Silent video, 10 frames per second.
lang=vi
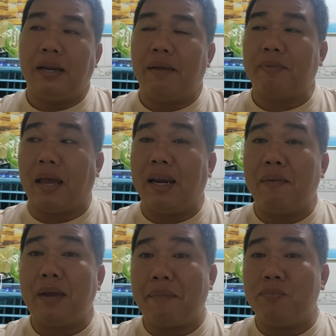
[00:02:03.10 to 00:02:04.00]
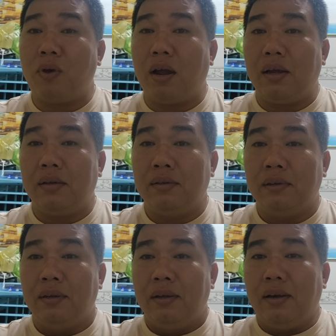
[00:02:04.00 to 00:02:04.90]
anh em tại anh em gấp quá
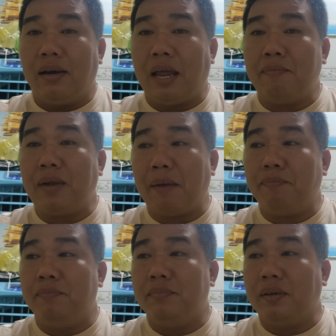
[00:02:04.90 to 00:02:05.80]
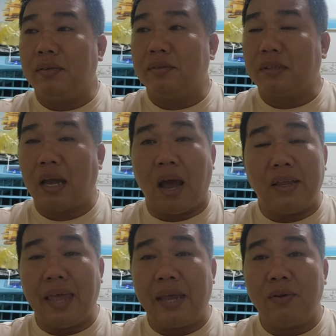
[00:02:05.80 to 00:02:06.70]
anh em gấp cái
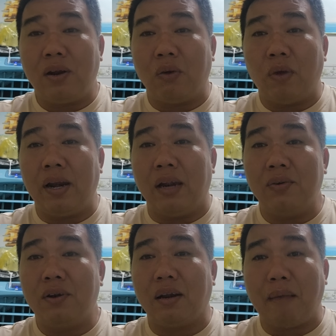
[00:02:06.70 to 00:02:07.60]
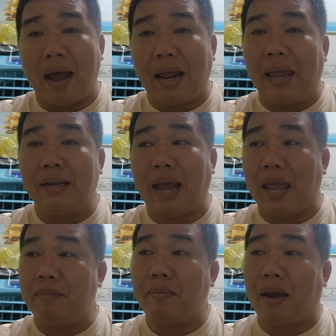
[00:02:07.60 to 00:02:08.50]
thời gian nó là quy định của nó là 3 tháng
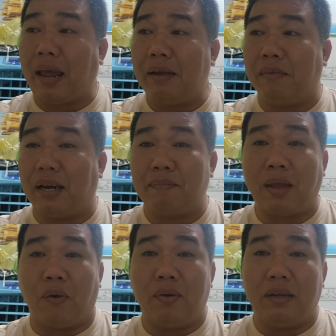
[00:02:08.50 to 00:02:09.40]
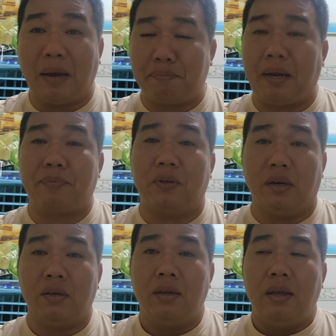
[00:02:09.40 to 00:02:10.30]
hai mấy ba tháng mà anh em đầu gấp gấp thì
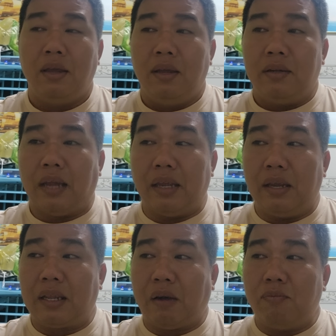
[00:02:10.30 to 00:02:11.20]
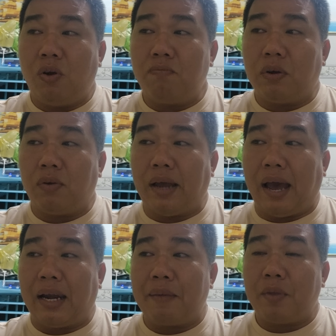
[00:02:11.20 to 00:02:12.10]
được tại vì trong lúc mà con
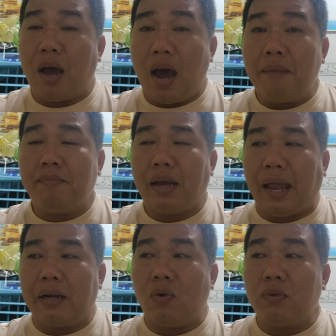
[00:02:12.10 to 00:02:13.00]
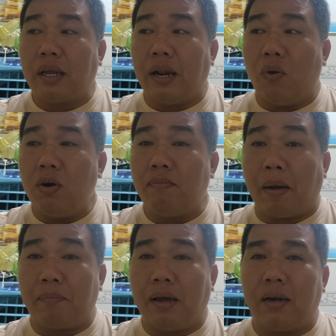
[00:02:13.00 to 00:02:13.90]
gà anh em nó ốm ăn uống đầy đủ nó
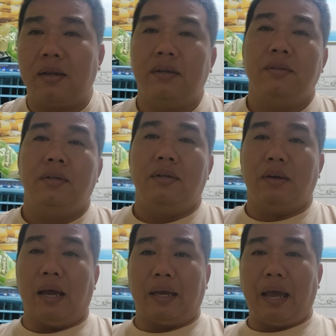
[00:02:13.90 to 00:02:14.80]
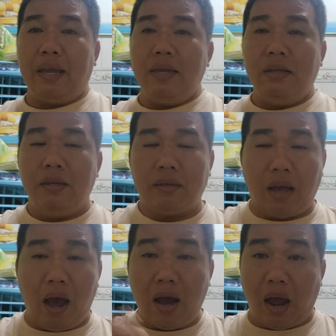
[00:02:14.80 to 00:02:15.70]
mọc lên đó, là cái
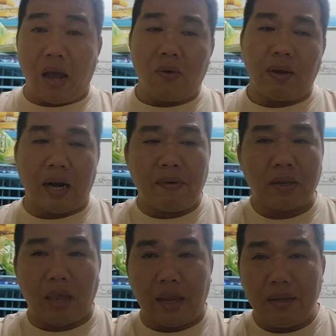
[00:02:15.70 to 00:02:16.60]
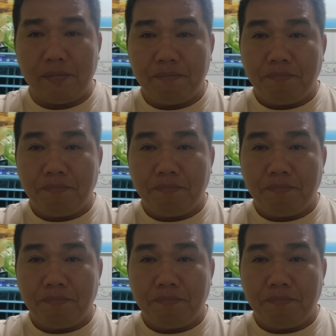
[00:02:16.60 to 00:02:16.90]
cơ thể con gà phát triển